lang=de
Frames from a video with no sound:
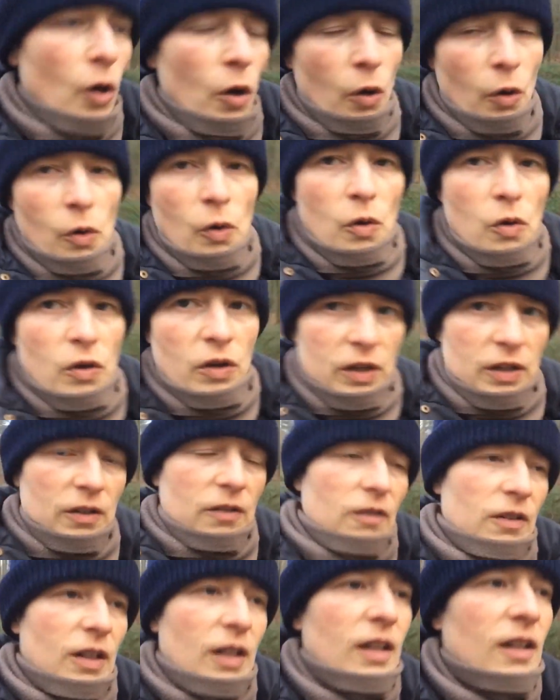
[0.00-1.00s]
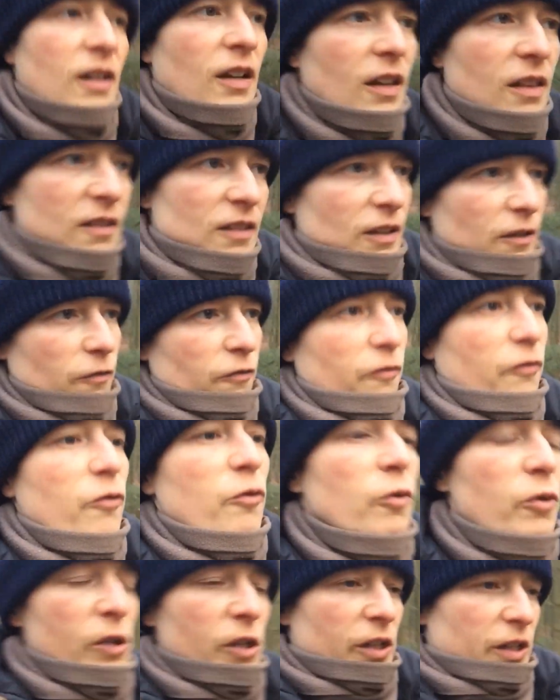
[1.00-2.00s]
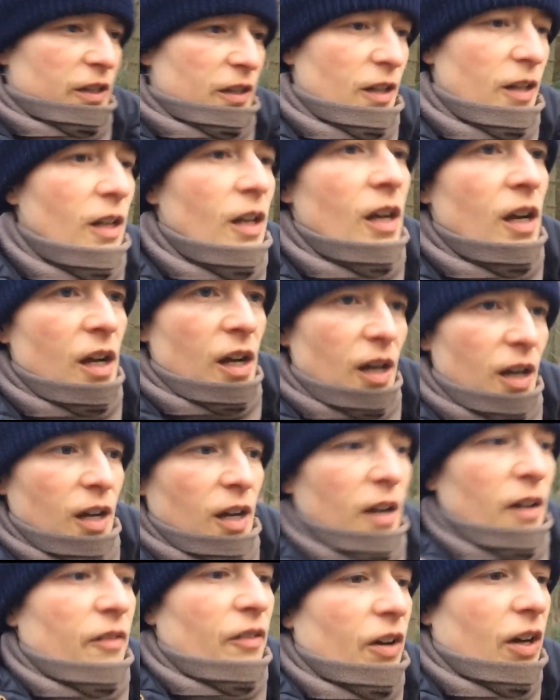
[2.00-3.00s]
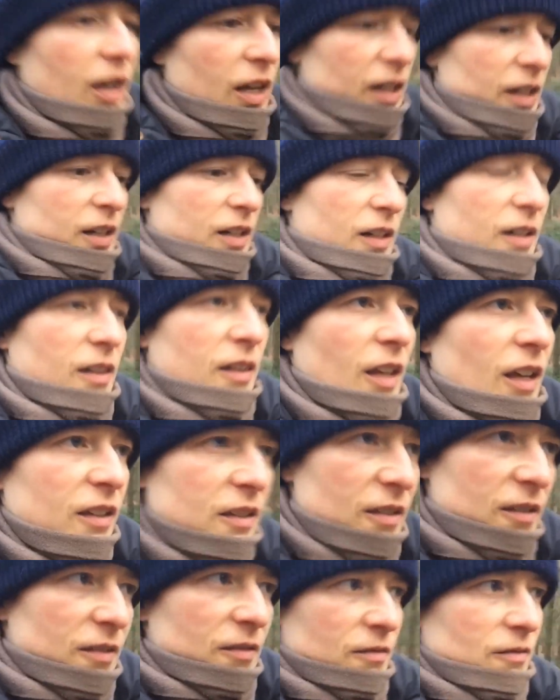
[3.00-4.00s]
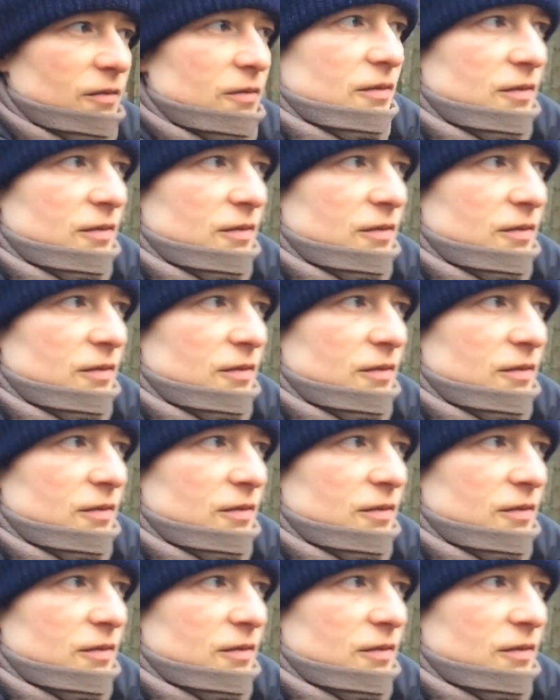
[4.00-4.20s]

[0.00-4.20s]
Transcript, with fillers: hören und intensiv fühlen. Weil das